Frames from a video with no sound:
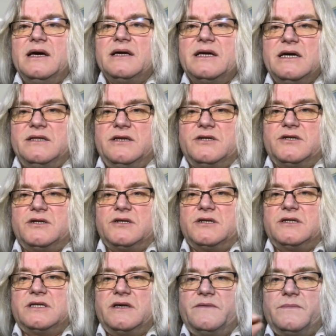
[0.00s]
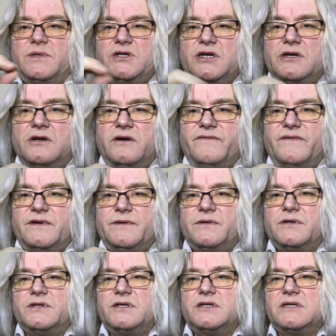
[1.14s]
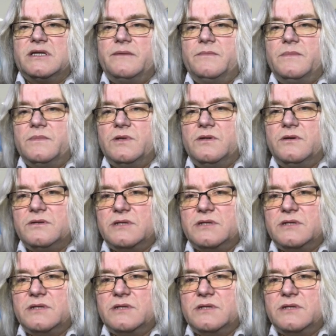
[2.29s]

kiedyś system księgowy, system do